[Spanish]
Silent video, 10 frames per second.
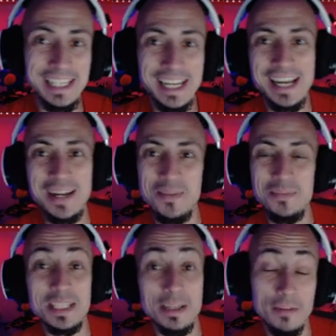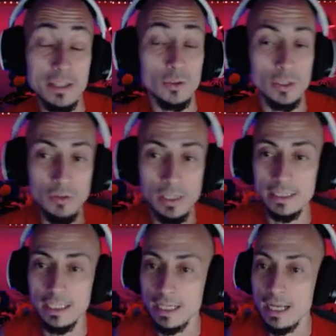la Misra Factory, de la
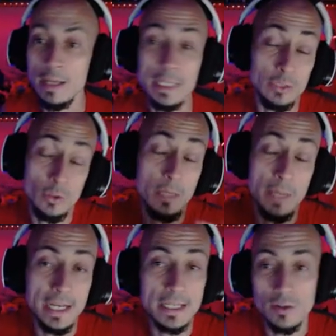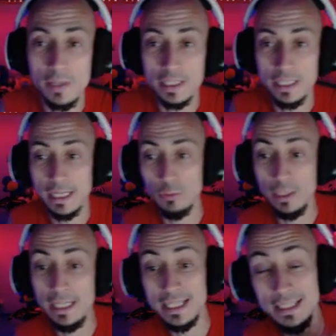tierra de toda la vida que se convertía en criatura. Y
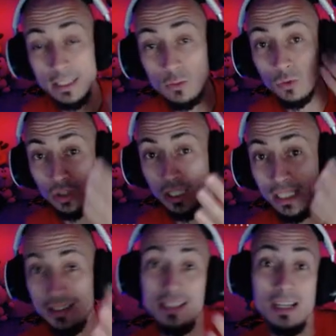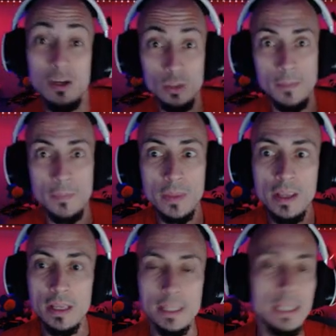es que esta es un 3-3 arroya.
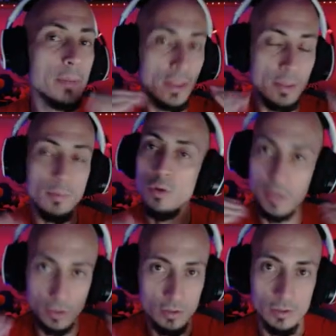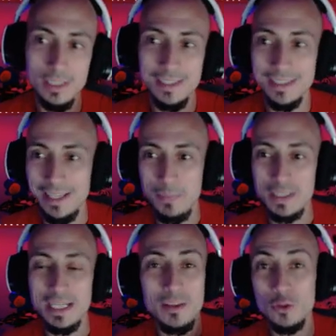Y parece poco, pero no. Eh,
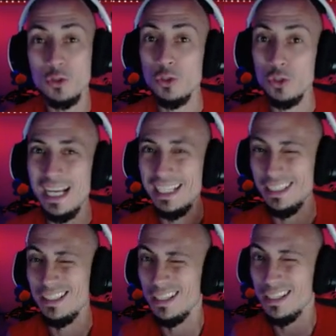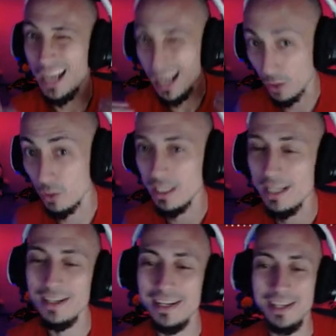pasar de 2-2 a 3-3 arroya
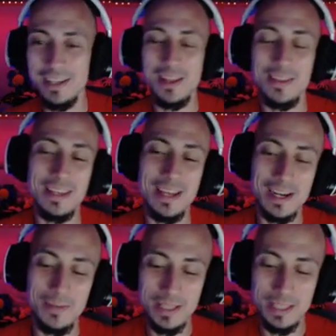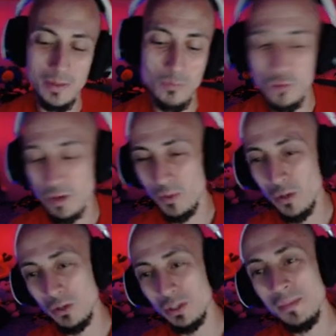eh, la hacía realmente muy
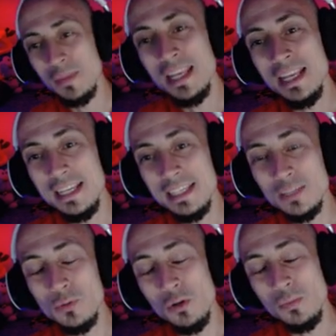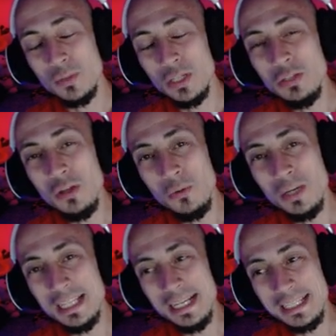poderosa. Y estas, bueno, pues han sido
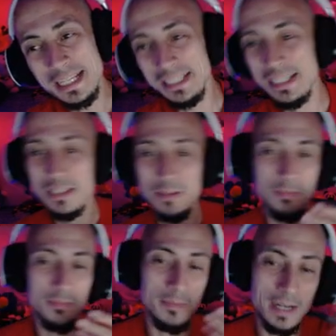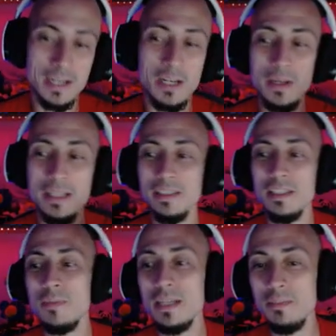algunas de las cartas más relevantes,
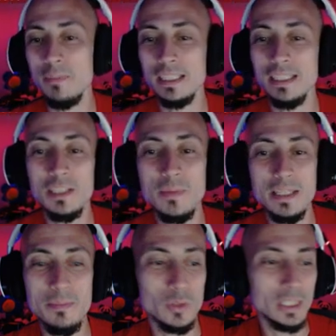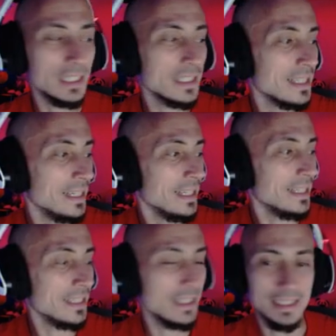más impactantes, más importantes
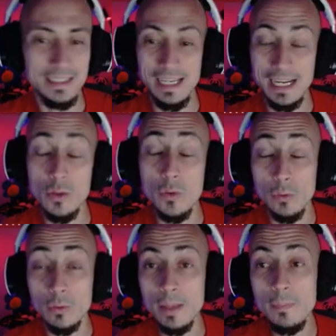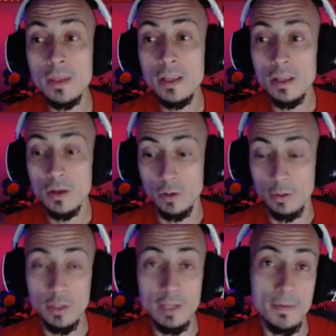de, legado de Urza,
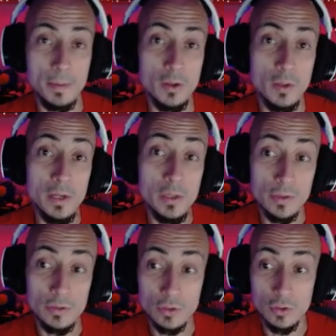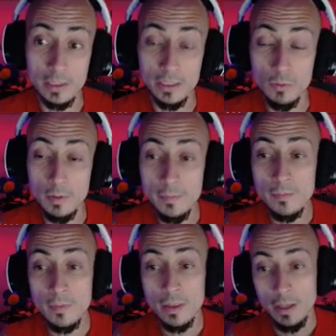colección de febrero de 1999,
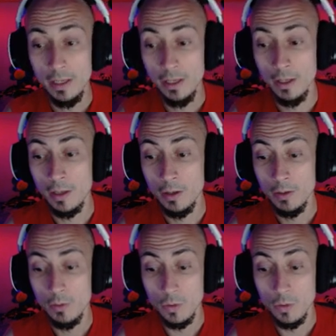eh,